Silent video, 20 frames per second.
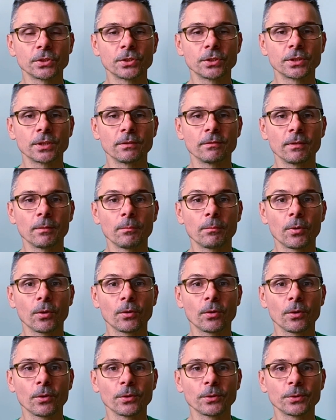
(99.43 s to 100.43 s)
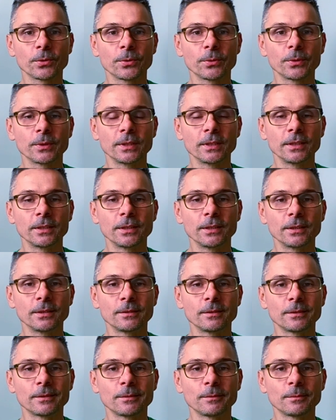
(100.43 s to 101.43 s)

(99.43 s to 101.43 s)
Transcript: Życzę Wam pokoju i